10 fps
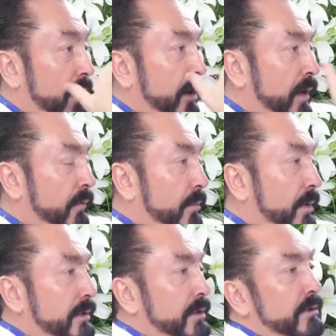avam
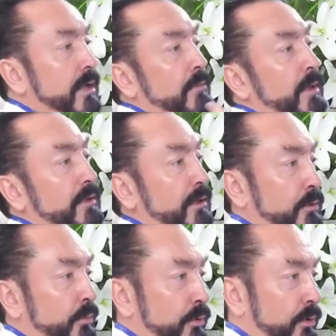mantığını daha
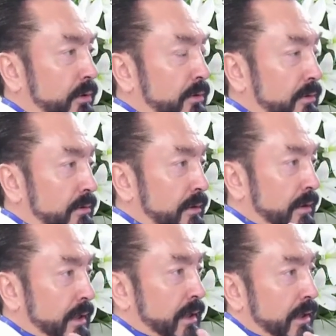mantıklı buluyor.
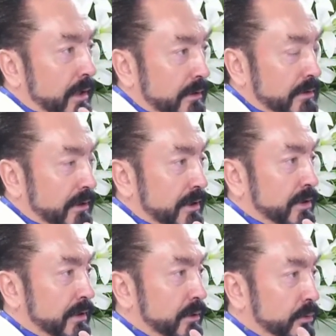Hayatın
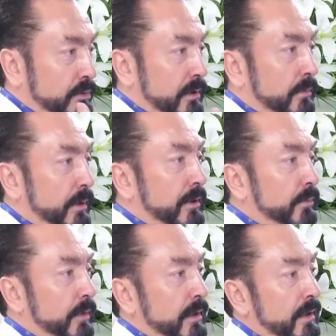gerçekleri gözüyle bakıp
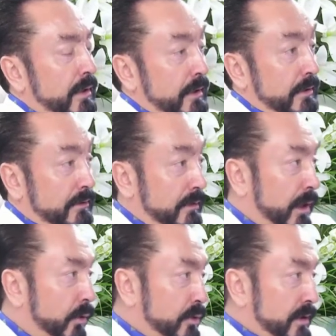
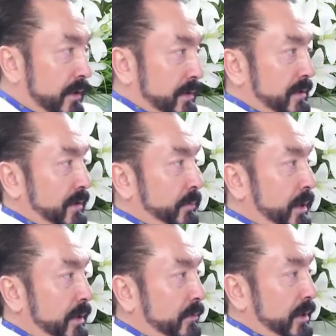daha önce de aslında
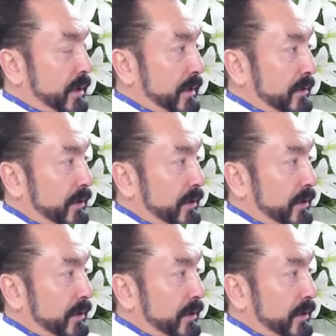peygambere hayatın